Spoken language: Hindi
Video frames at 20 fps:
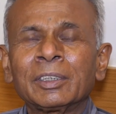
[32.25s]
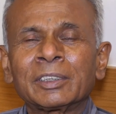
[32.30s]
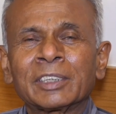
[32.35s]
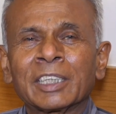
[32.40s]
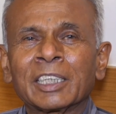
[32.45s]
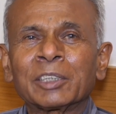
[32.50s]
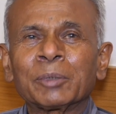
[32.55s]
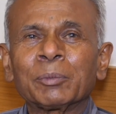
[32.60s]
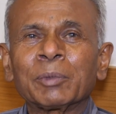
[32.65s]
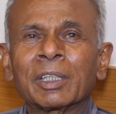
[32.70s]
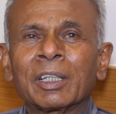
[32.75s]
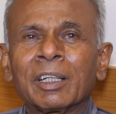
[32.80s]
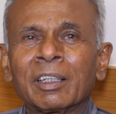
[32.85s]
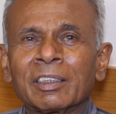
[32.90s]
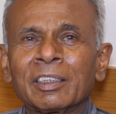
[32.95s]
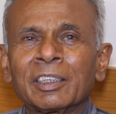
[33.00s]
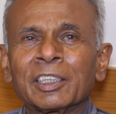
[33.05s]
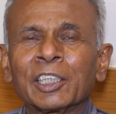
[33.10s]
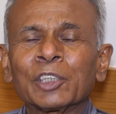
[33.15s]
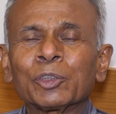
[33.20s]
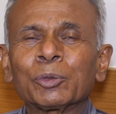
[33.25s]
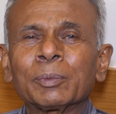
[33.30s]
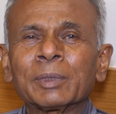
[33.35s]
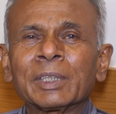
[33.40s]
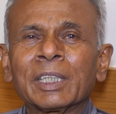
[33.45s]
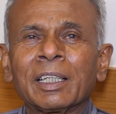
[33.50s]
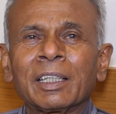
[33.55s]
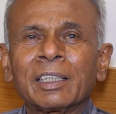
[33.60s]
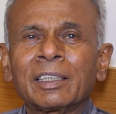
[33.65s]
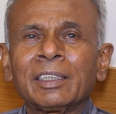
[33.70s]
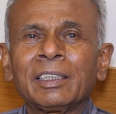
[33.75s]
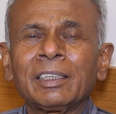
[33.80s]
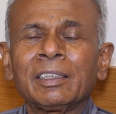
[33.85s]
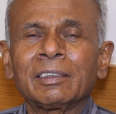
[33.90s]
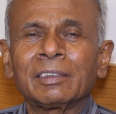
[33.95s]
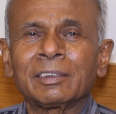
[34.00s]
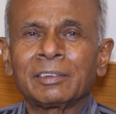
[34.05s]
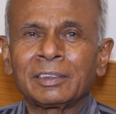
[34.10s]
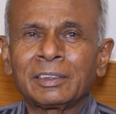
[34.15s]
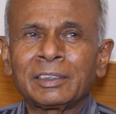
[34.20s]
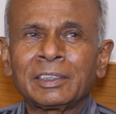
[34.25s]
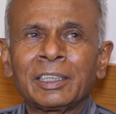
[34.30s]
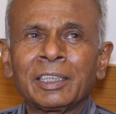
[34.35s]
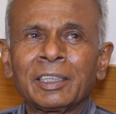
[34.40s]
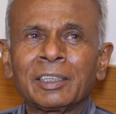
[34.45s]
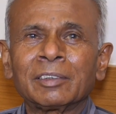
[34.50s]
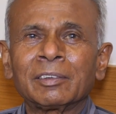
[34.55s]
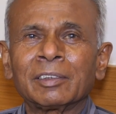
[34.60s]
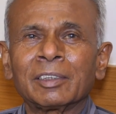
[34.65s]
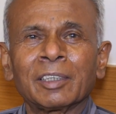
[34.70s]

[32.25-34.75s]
छाती में गांठ निकला तो बताया कि ये